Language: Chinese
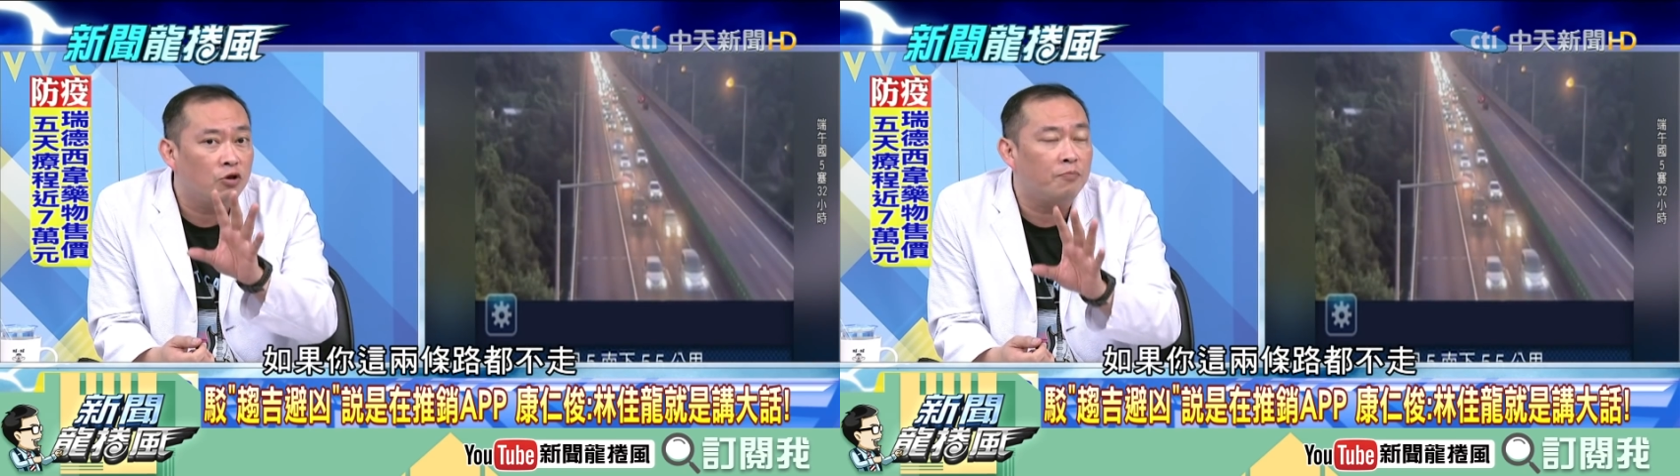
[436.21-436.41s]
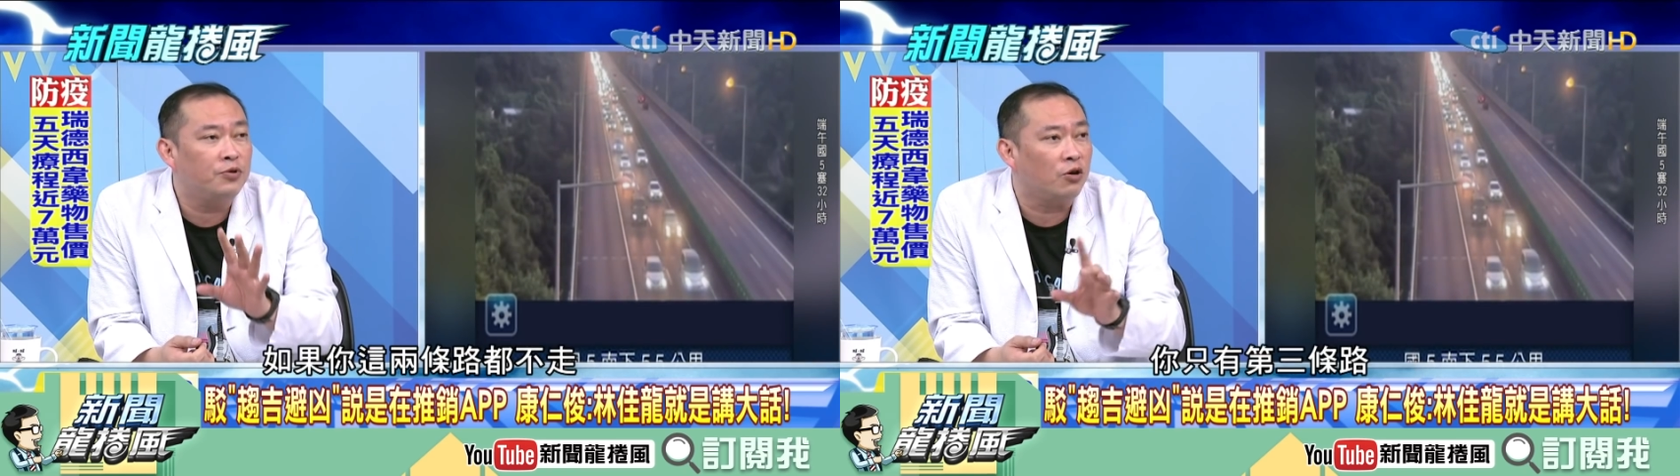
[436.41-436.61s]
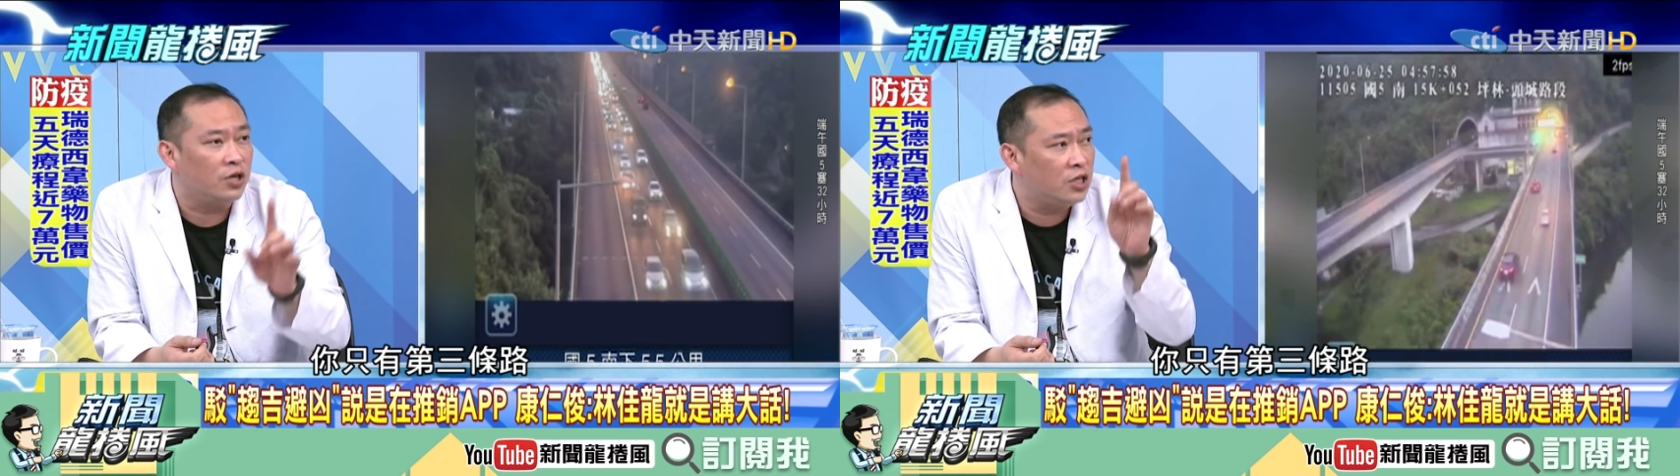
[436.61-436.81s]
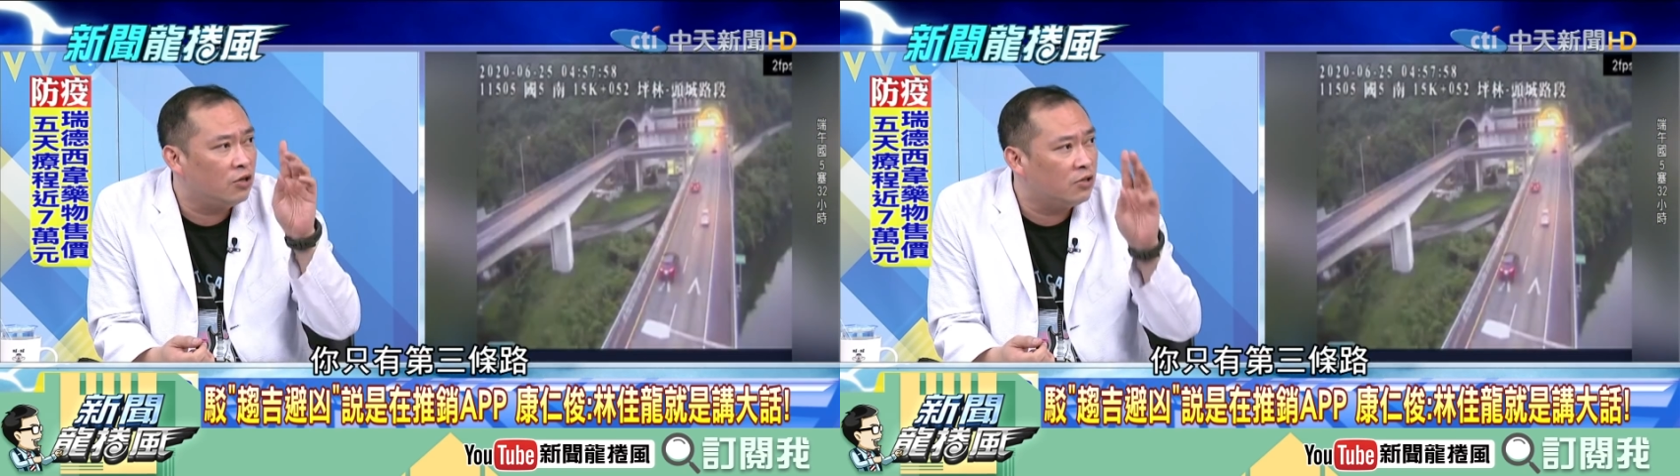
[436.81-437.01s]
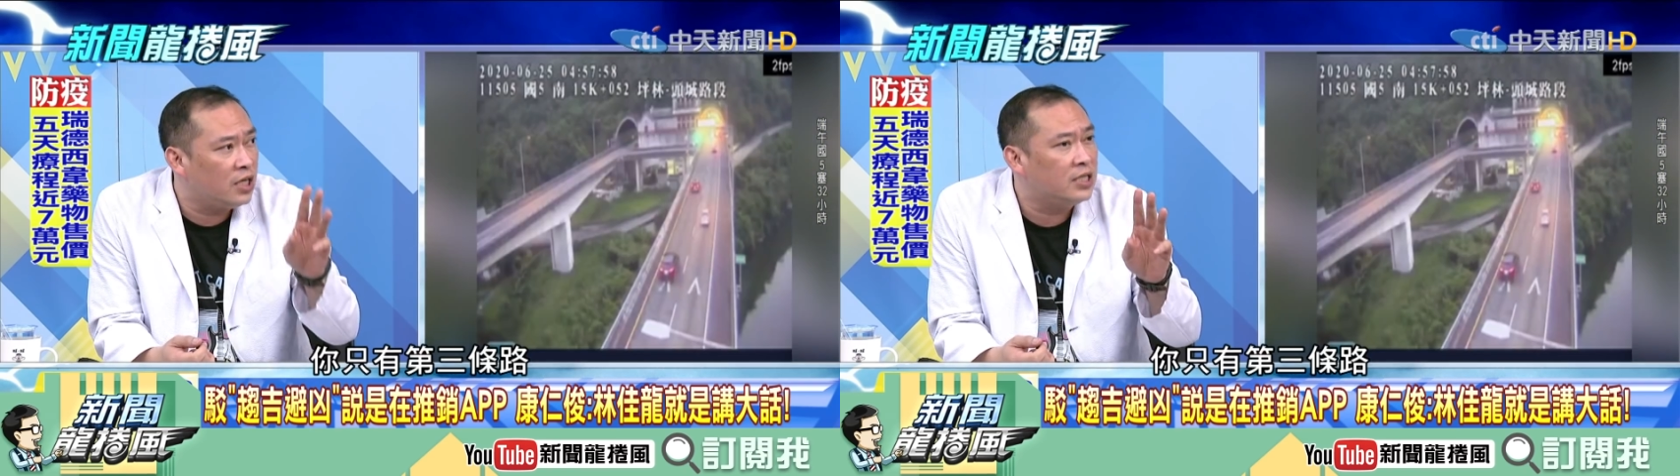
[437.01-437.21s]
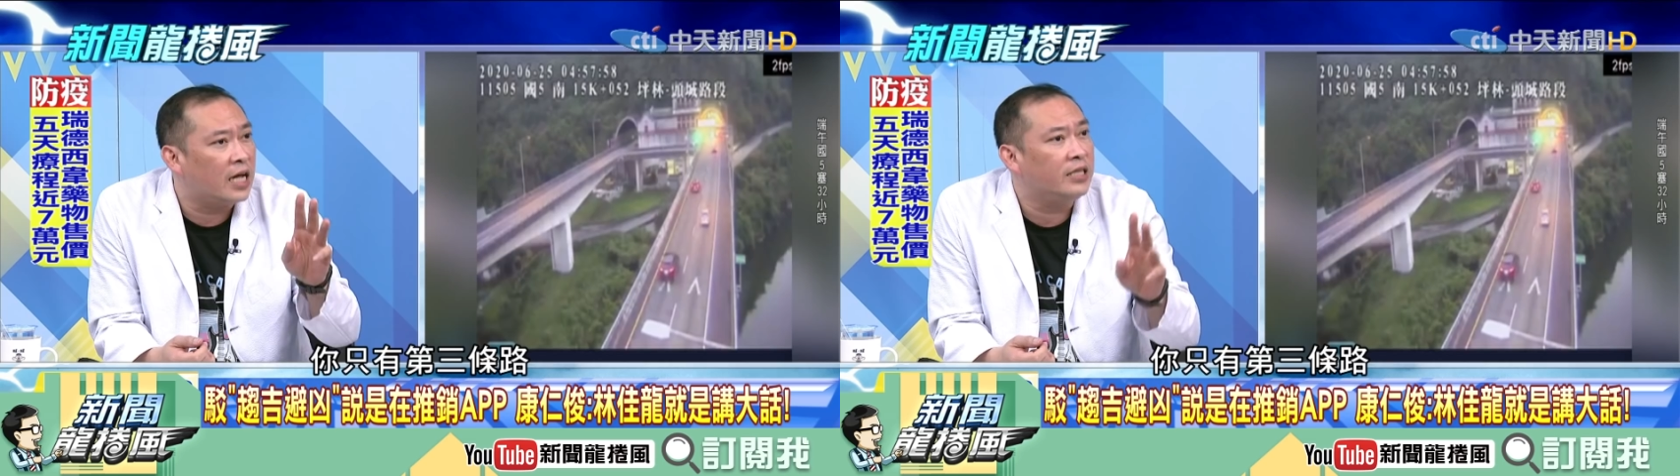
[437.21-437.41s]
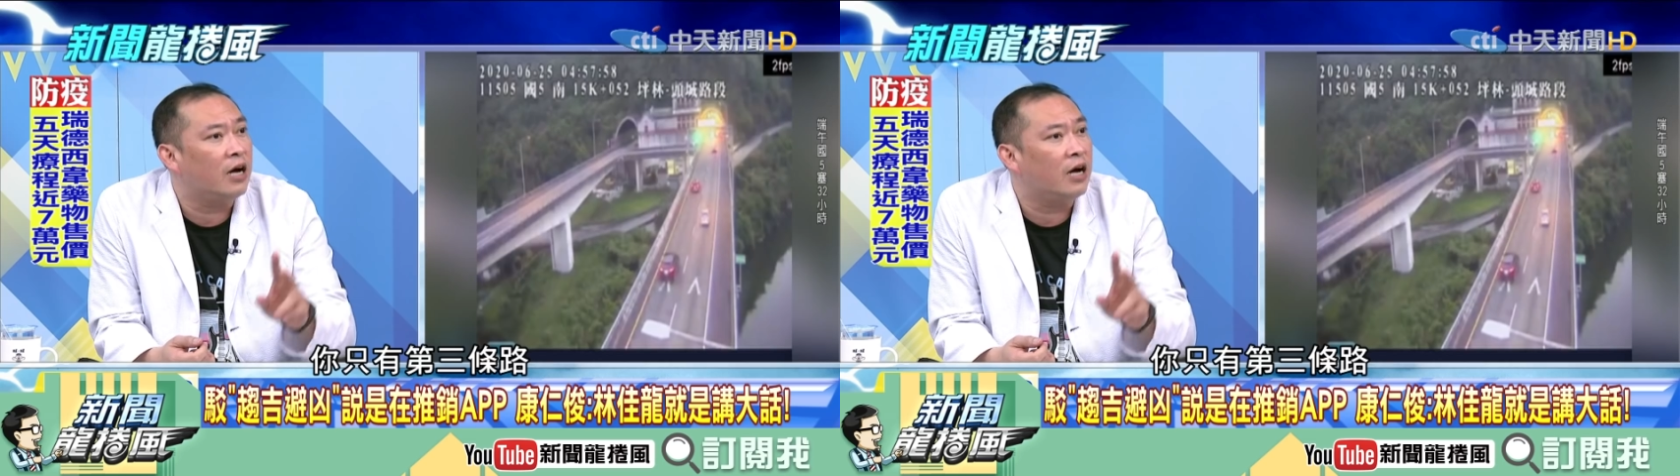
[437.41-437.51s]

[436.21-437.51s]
都不走，你只有第三